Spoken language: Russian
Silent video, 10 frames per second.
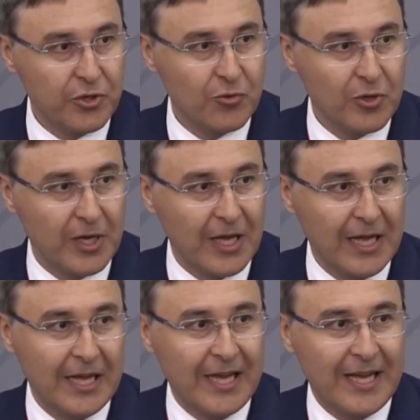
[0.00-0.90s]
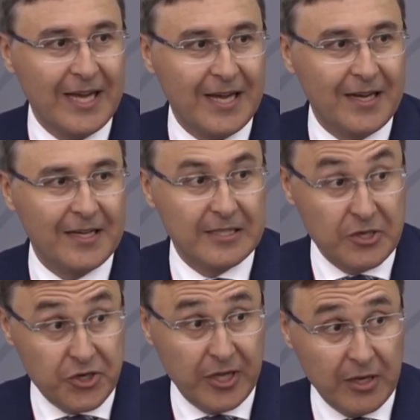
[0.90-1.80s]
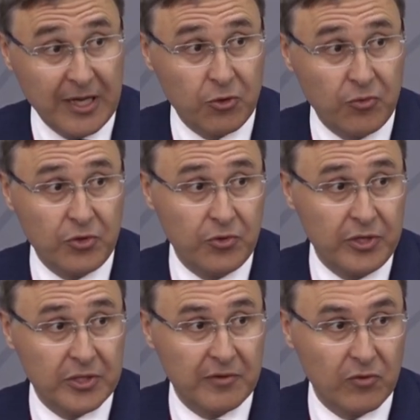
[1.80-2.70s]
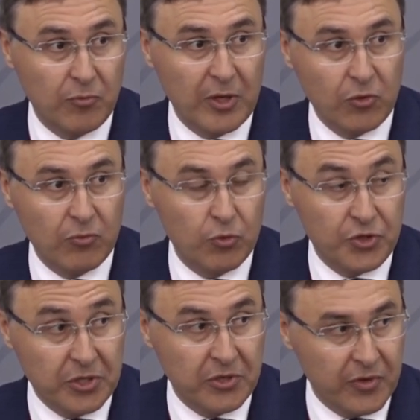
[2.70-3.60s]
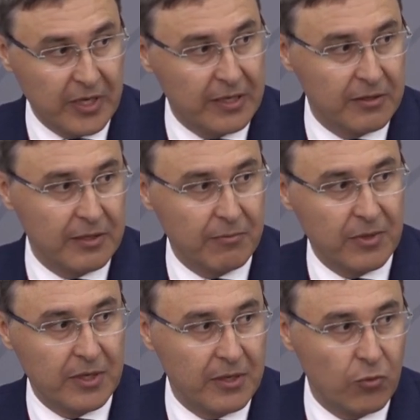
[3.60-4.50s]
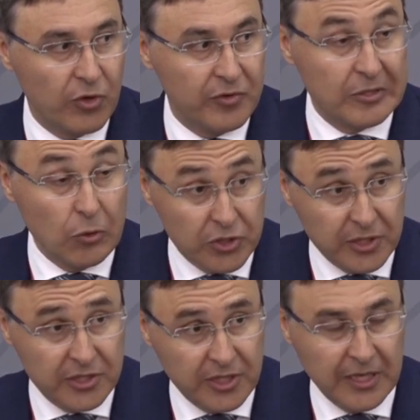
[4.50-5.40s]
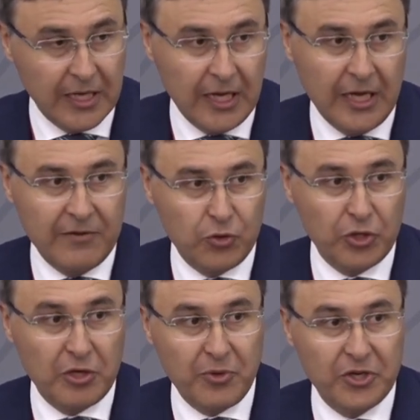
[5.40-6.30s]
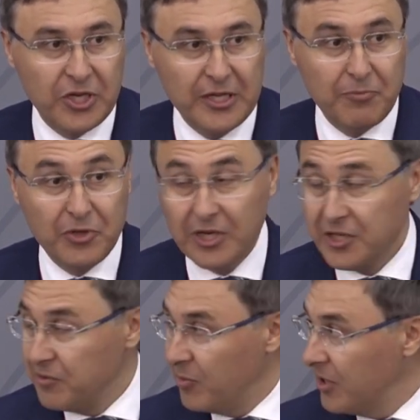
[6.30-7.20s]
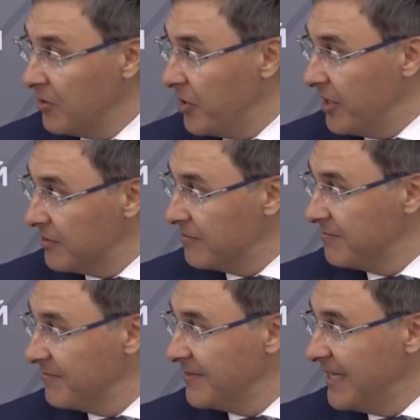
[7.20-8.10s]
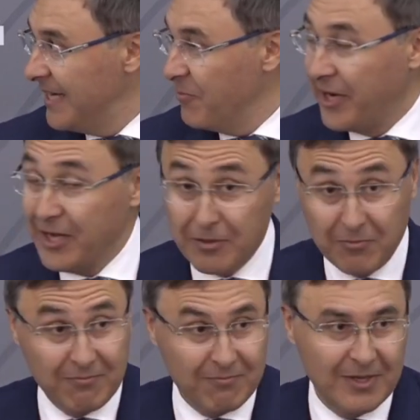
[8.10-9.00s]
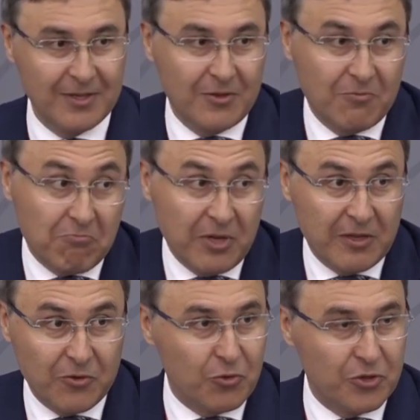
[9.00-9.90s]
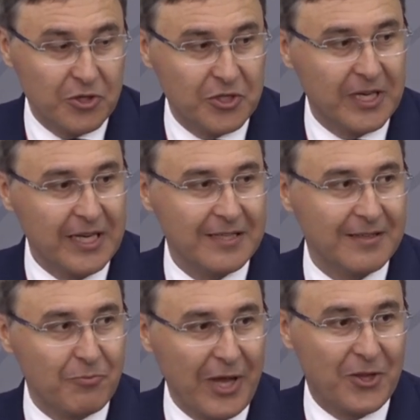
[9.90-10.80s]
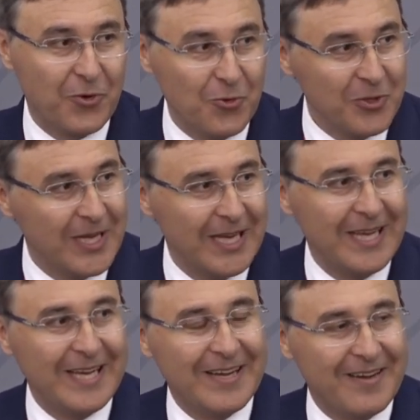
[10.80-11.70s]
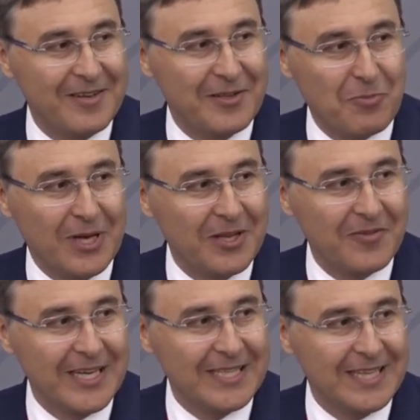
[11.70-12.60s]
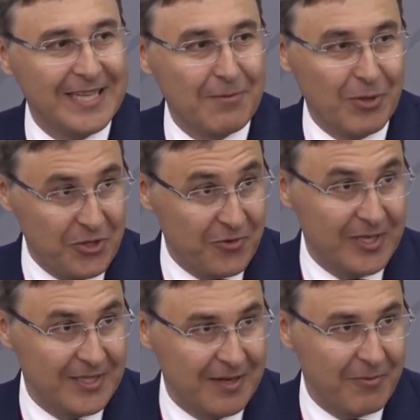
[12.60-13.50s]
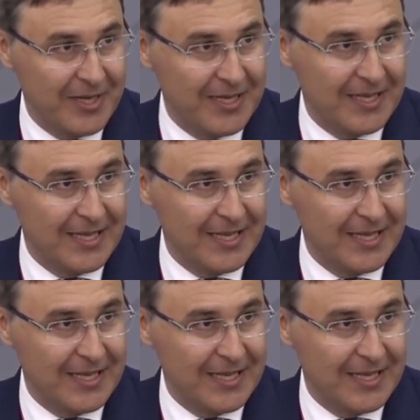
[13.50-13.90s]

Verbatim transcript: 4 года э, сначала готовить юристов, но потом, учитывая там, а, уровень сложности, все-таки перешли на пятилетний бакалавриат. При этом это тоже не секрет, пятый год в этом бакалавриате они оплачивали сами.